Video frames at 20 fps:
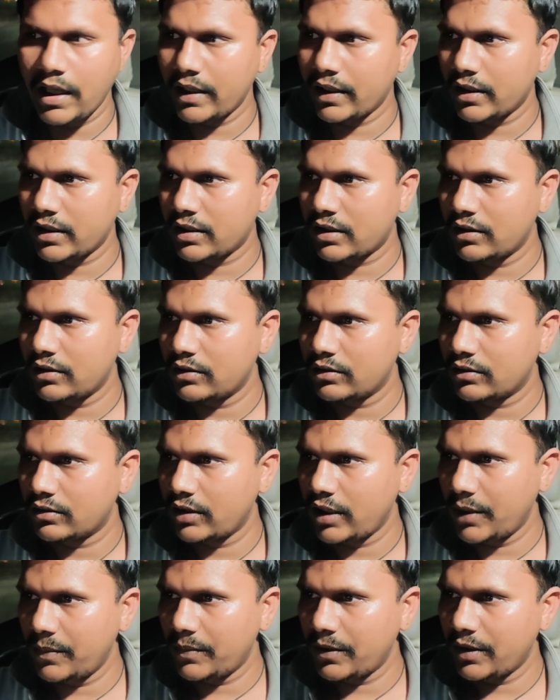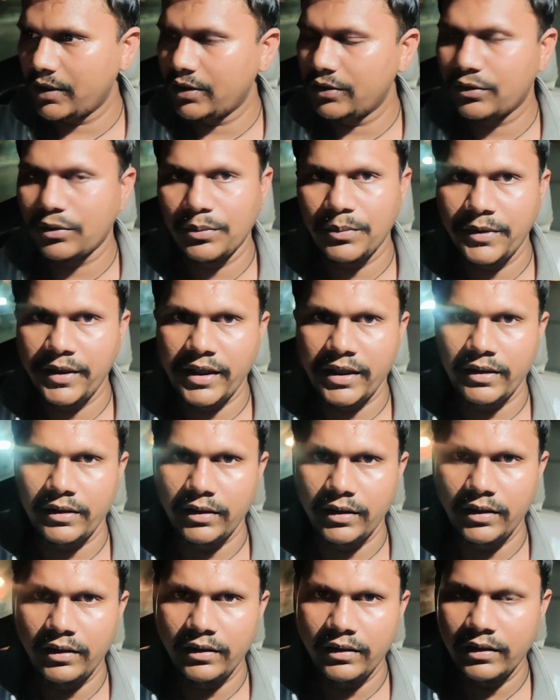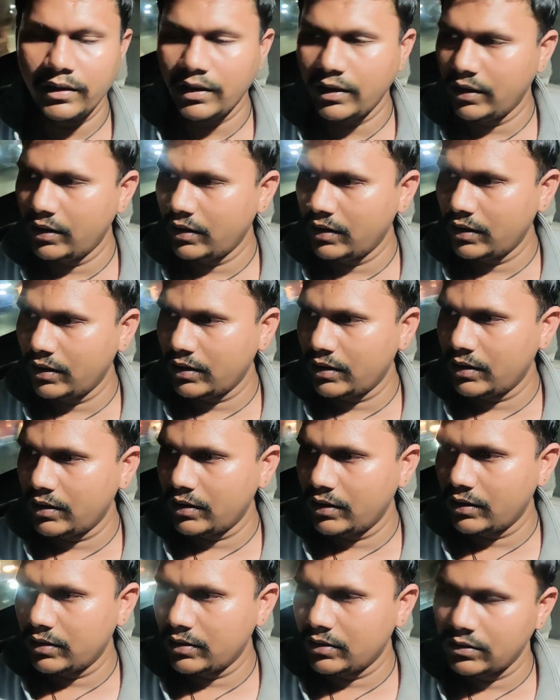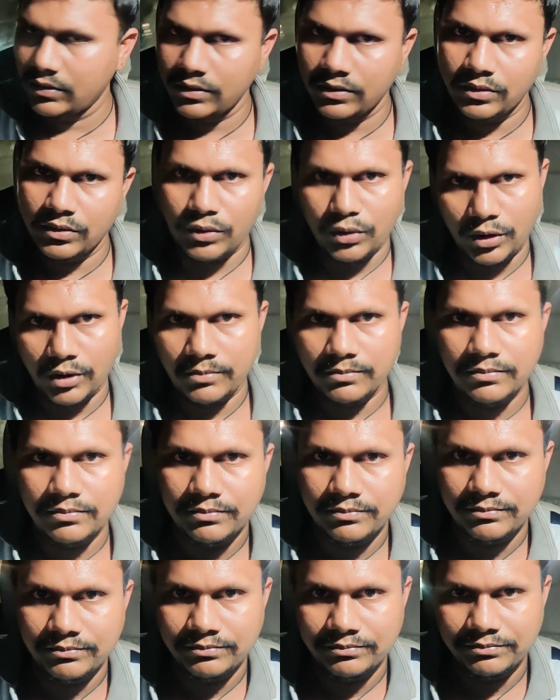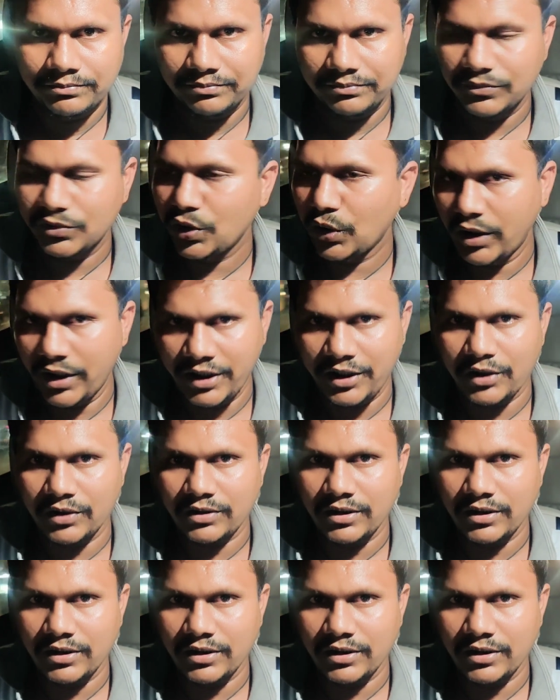దాకా రెస్ట్ తీసుకున్నా ఇప్పుడైతే తొమ్మిది అయింది చూద్దాం చూడండి